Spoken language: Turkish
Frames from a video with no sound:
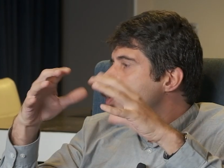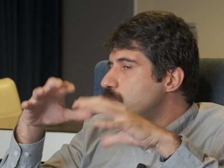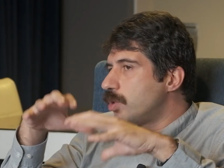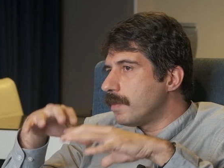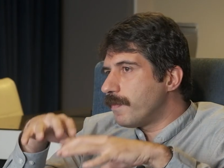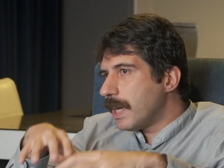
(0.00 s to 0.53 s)

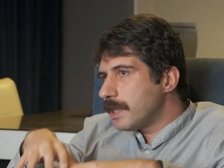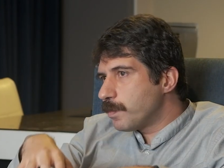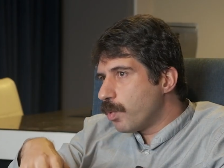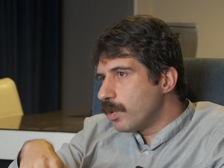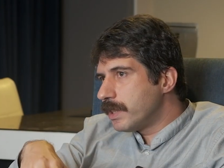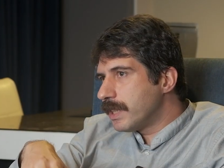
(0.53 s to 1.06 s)
Düşük faiz
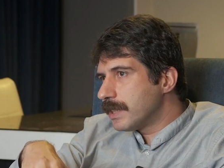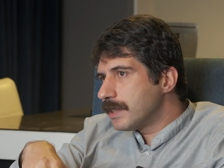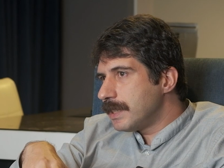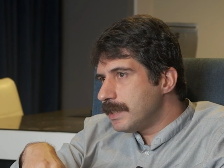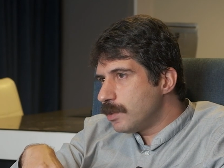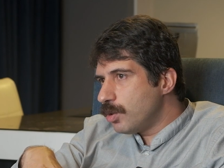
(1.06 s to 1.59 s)
politikası
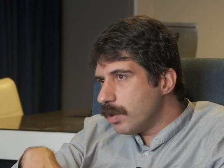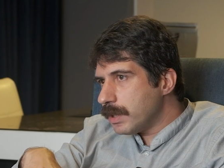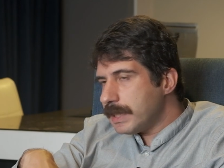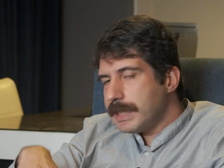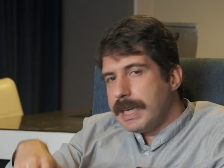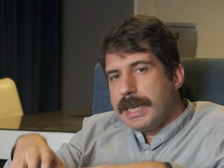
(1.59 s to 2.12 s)

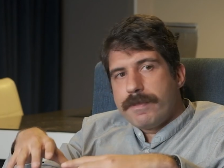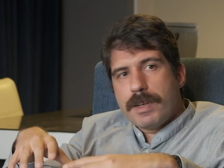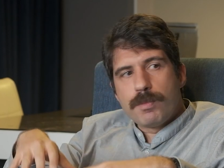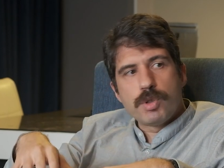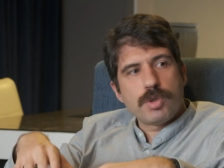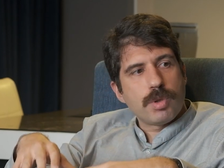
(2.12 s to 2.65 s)
izliyorlar
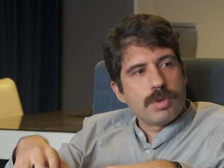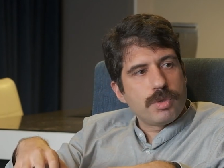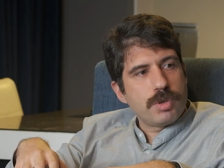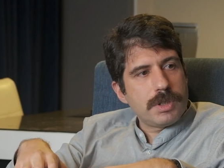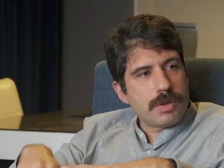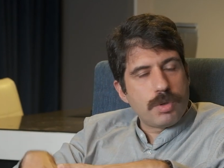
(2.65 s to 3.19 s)
ve bunun
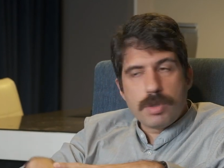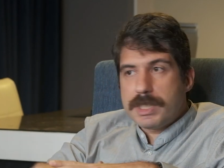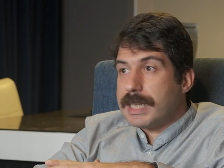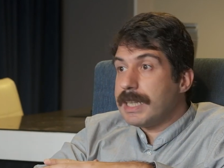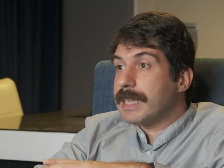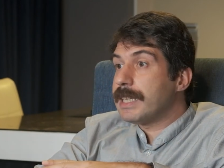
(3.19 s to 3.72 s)
sonucunda
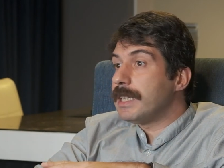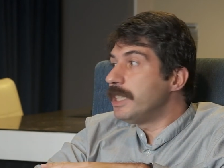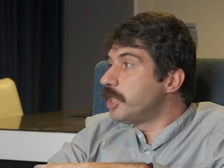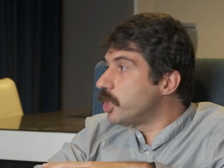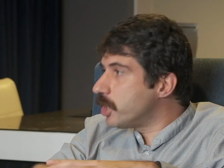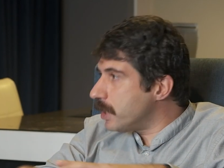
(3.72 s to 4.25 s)
Türkiye'deki
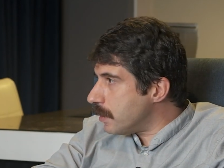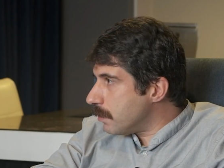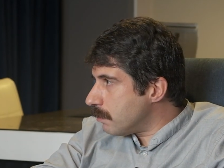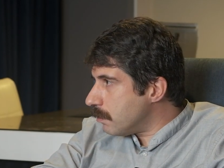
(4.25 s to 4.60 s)
işçi